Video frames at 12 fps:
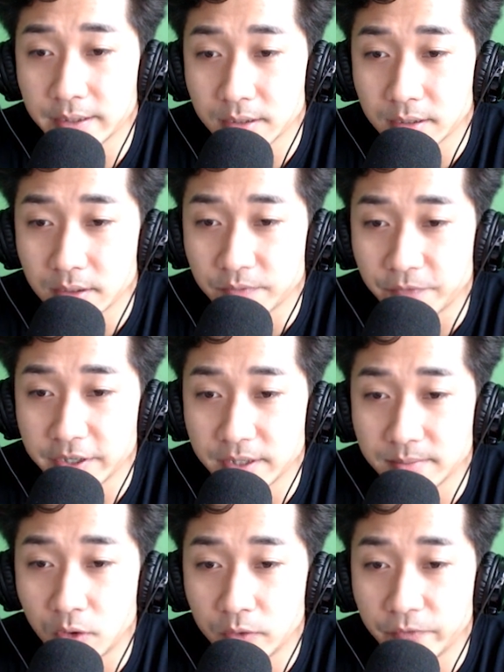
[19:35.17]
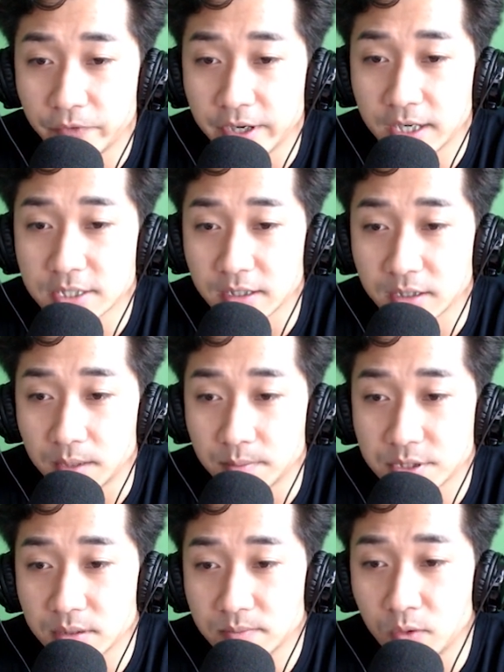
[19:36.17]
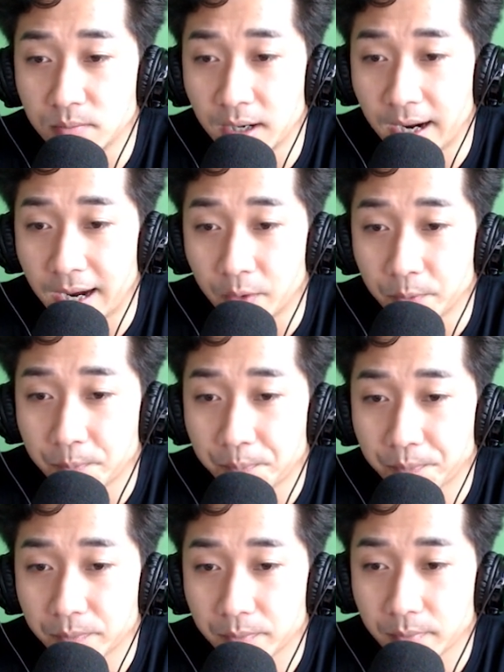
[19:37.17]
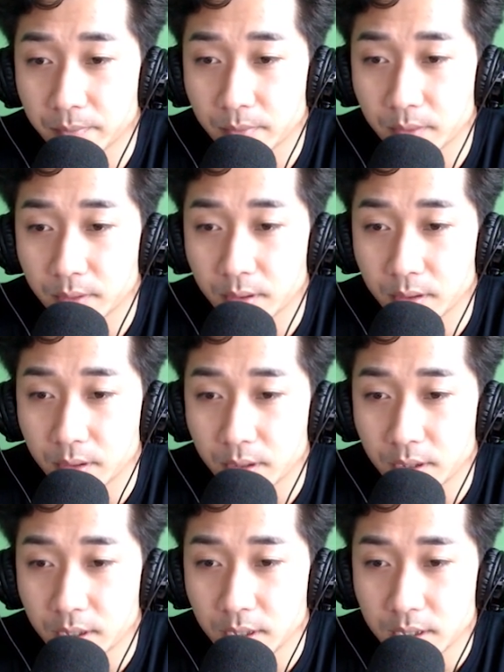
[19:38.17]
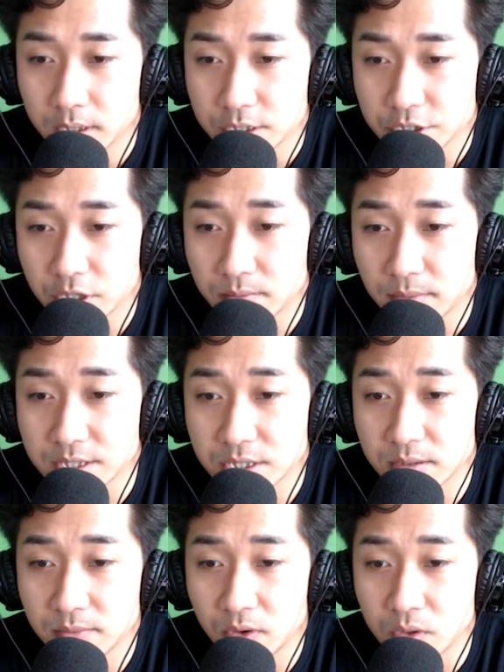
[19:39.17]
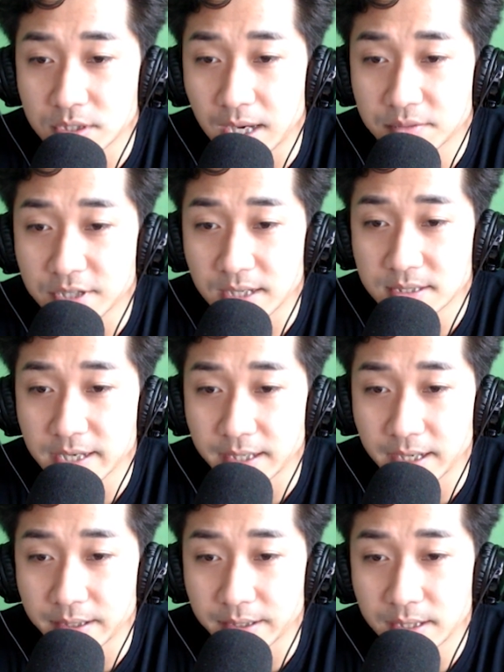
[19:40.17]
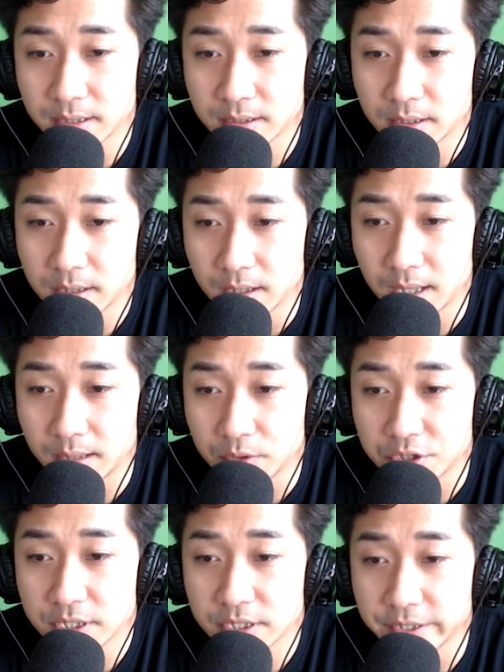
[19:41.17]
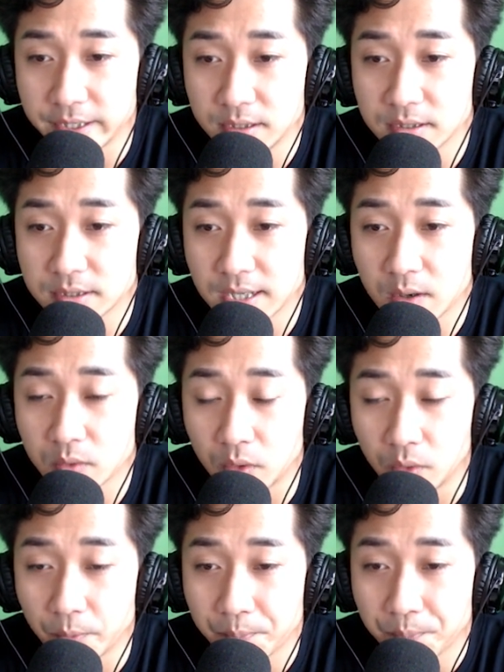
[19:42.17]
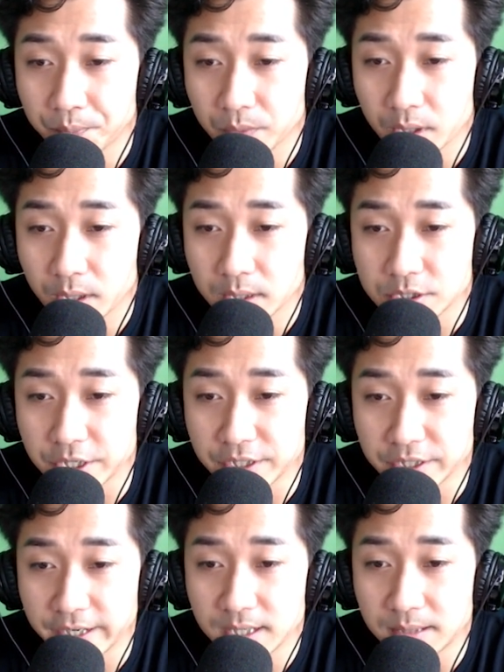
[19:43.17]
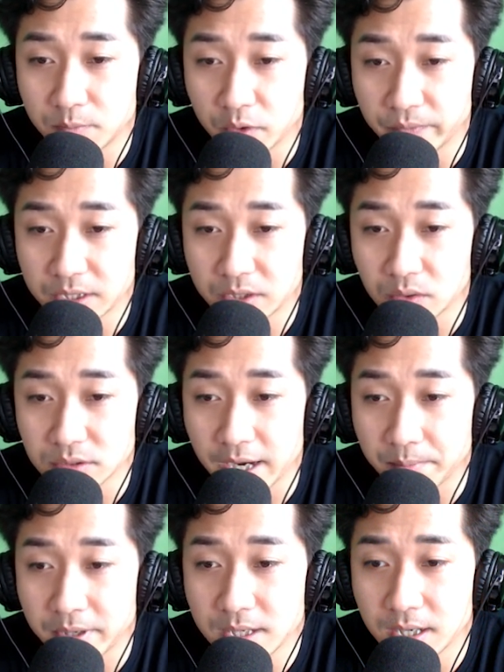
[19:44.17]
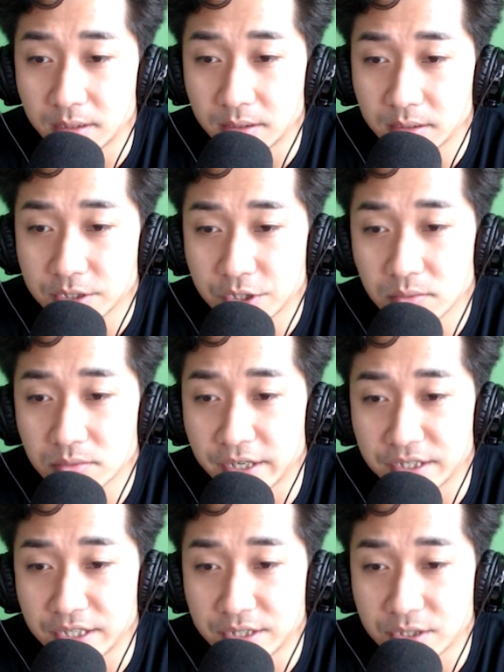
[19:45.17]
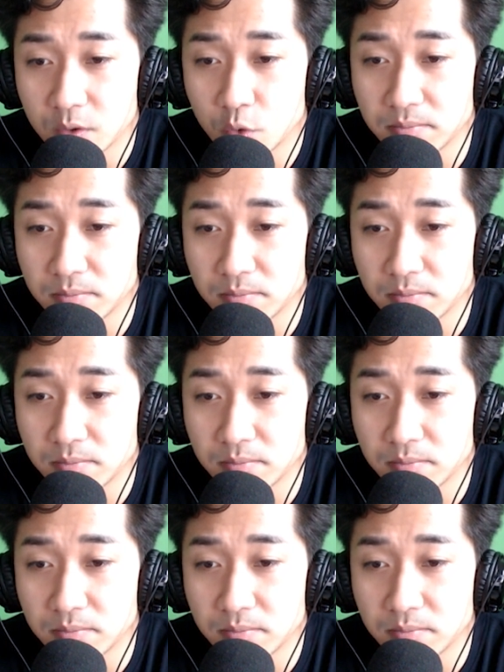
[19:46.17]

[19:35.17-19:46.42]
mang theo tâm tình thấp thỏm và bất an, vươn tay phải đeo con tay màu trắng, mở cánh cửa khóa trái ra. Rời khỏi phòng cầu nguyện nhỏ, cô bước dọc theo hành lang trở về phòng ăn.